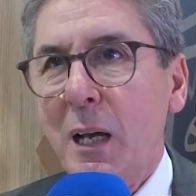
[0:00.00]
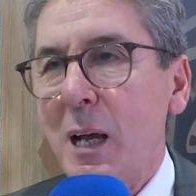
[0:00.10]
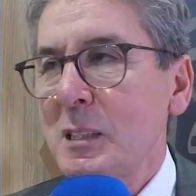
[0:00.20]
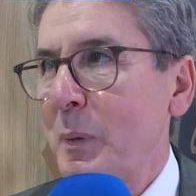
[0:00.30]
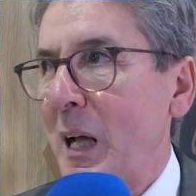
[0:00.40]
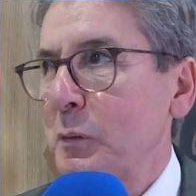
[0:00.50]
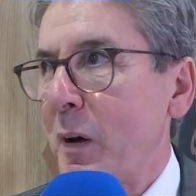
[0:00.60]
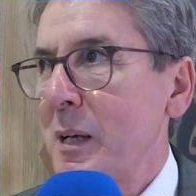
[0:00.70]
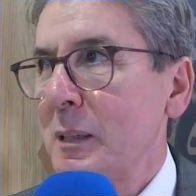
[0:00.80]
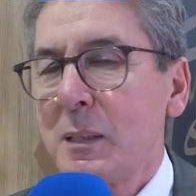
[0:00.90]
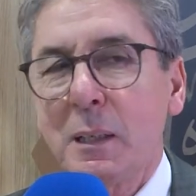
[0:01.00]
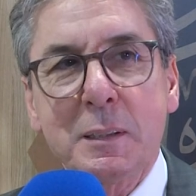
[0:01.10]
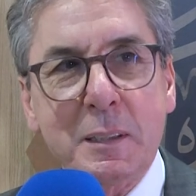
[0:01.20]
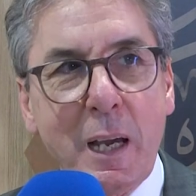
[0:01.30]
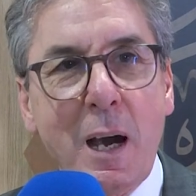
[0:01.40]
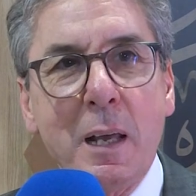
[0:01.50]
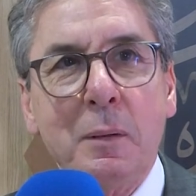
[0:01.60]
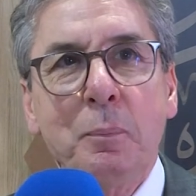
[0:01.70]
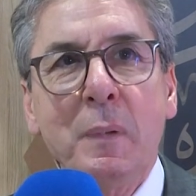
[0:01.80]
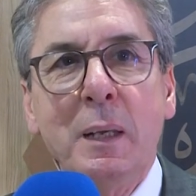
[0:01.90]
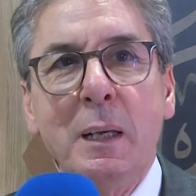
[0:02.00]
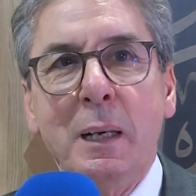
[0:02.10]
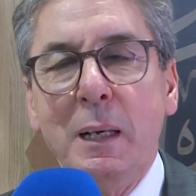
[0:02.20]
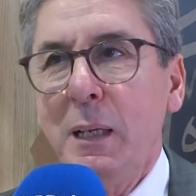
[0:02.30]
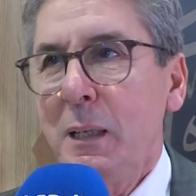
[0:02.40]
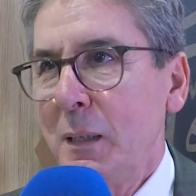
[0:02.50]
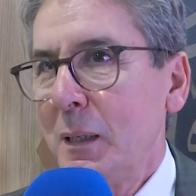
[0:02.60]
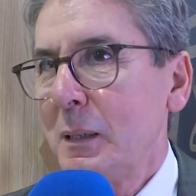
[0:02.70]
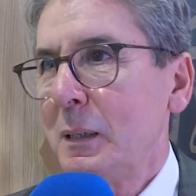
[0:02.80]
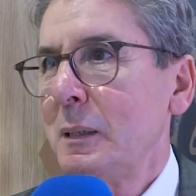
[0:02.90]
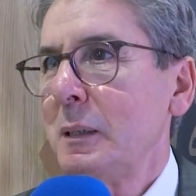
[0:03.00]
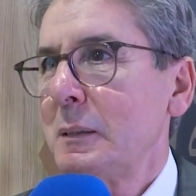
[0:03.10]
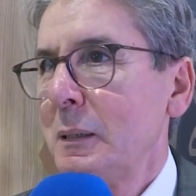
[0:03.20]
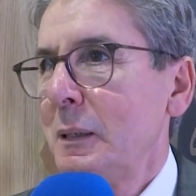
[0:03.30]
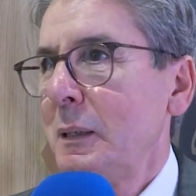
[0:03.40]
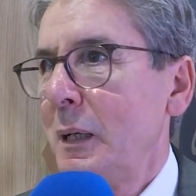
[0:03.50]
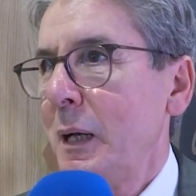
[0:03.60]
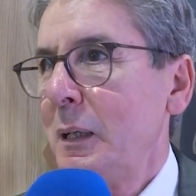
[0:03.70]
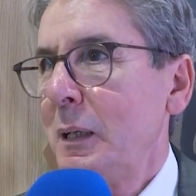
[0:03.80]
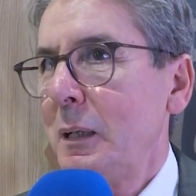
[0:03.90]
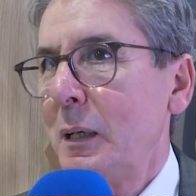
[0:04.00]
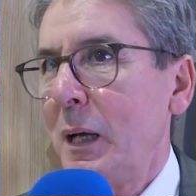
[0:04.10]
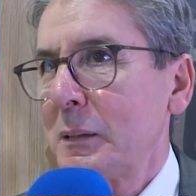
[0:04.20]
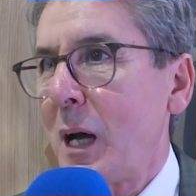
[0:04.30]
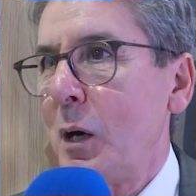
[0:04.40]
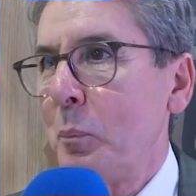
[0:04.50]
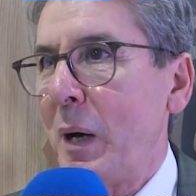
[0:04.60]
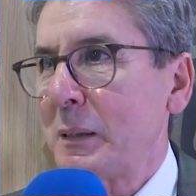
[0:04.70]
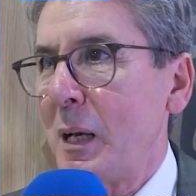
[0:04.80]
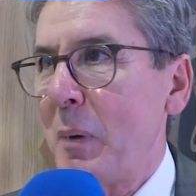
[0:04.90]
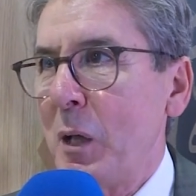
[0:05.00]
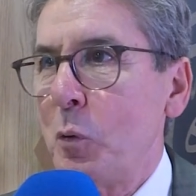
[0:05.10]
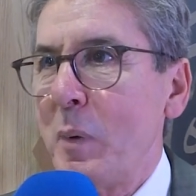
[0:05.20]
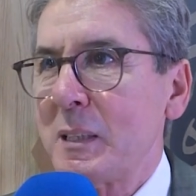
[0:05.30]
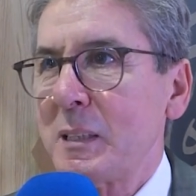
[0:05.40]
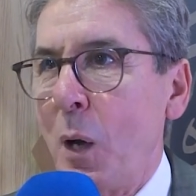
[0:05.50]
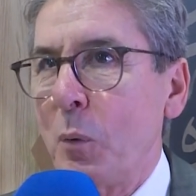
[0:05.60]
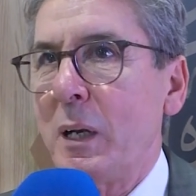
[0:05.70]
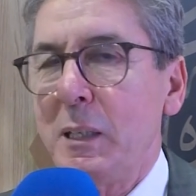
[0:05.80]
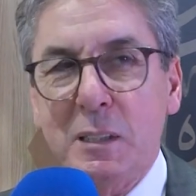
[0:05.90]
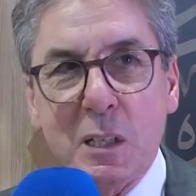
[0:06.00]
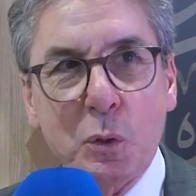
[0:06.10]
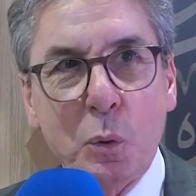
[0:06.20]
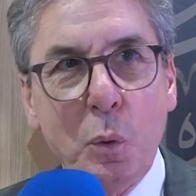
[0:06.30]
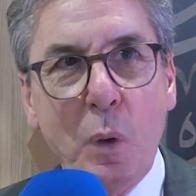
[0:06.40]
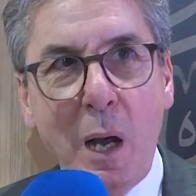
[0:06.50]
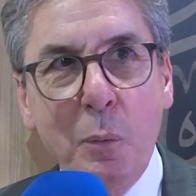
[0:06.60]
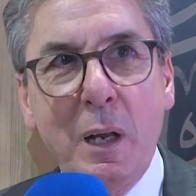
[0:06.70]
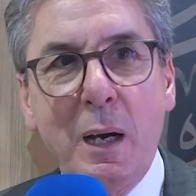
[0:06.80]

خاص بالأطفال الصغار ل آه، يعني آه، إعطائهم بعض المعلومات حول الإساسكو وحول